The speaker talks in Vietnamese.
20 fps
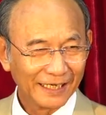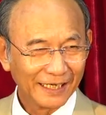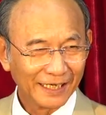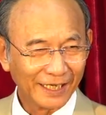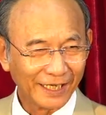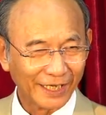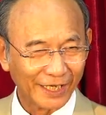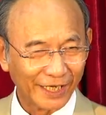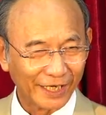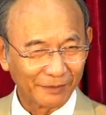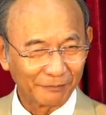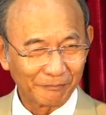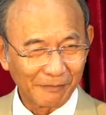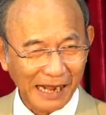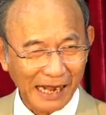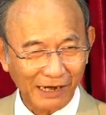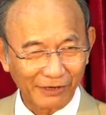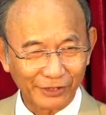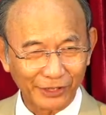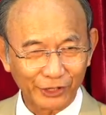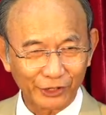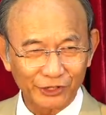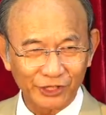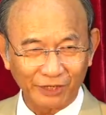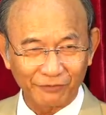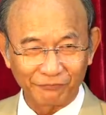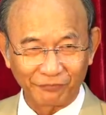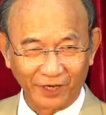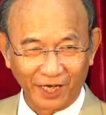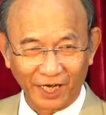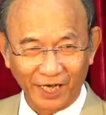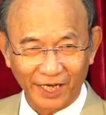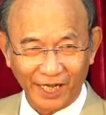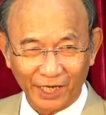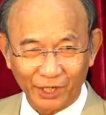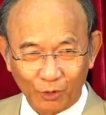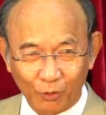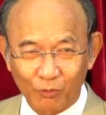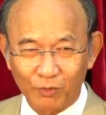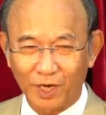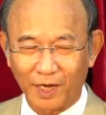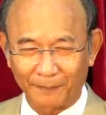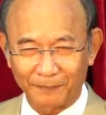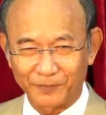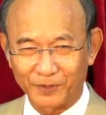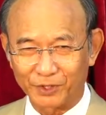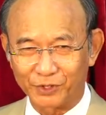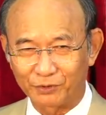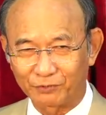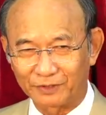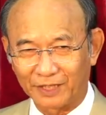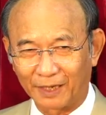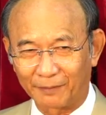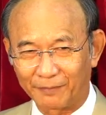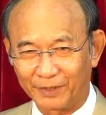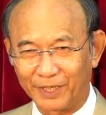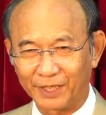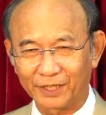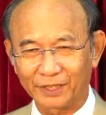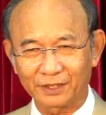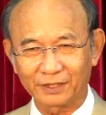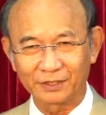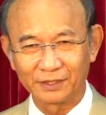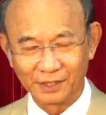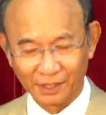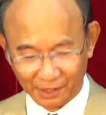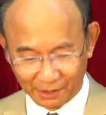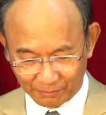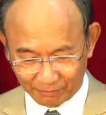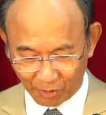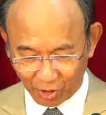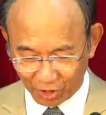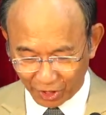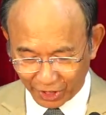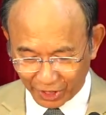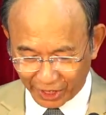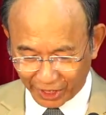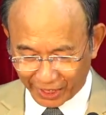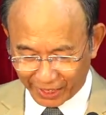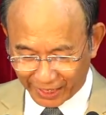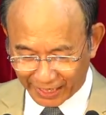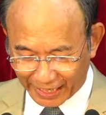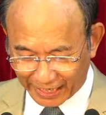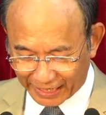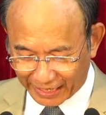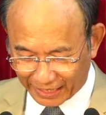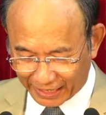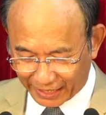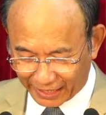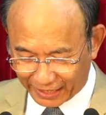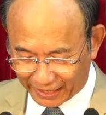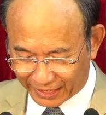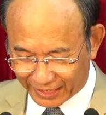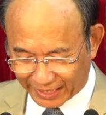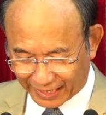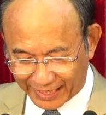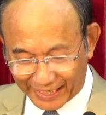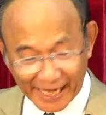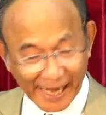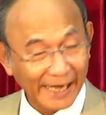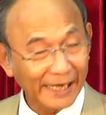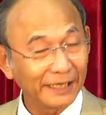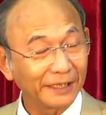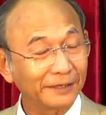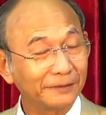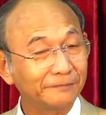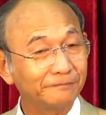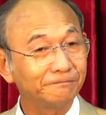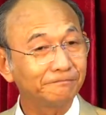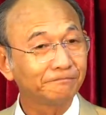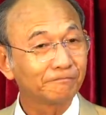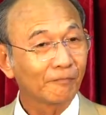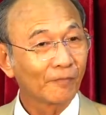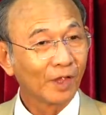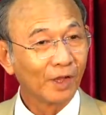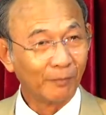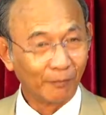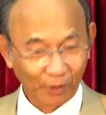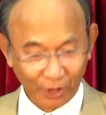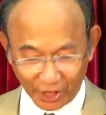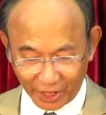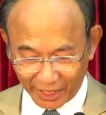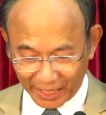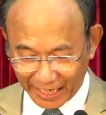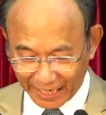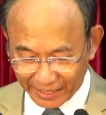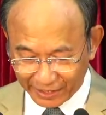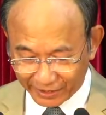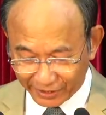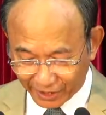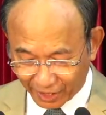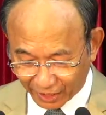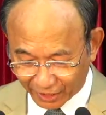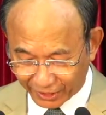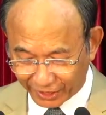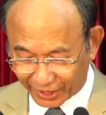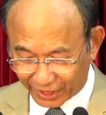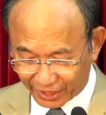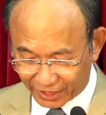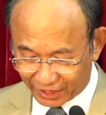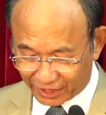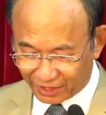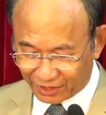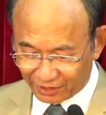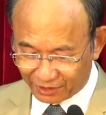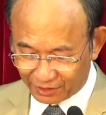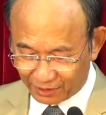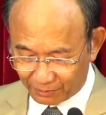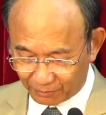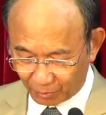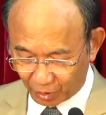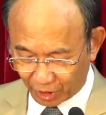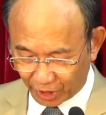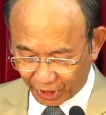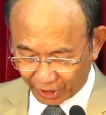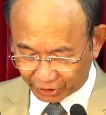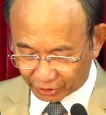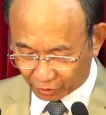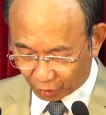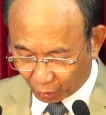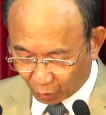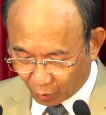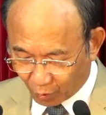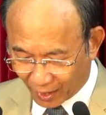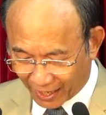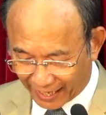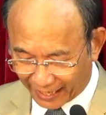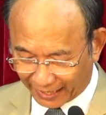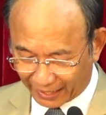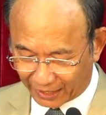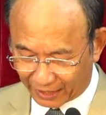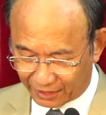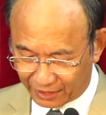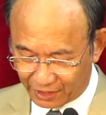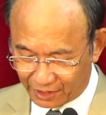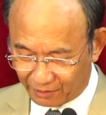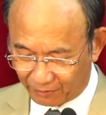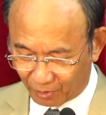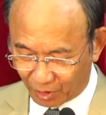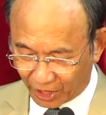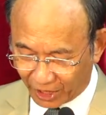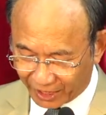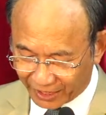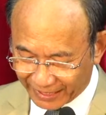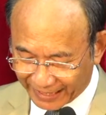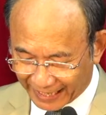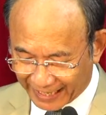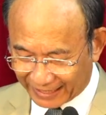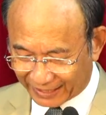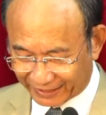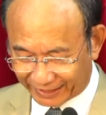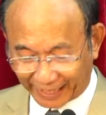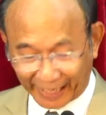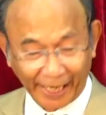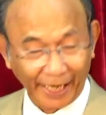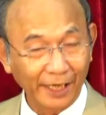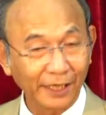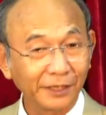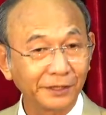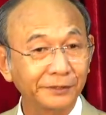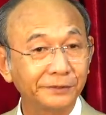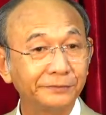nhưng bao nhiêu sách vở để cung cấp cho chúng ta biết một người hay cay đắng, một người hay giận dữ, một người thù hằn, một người căng thẳng,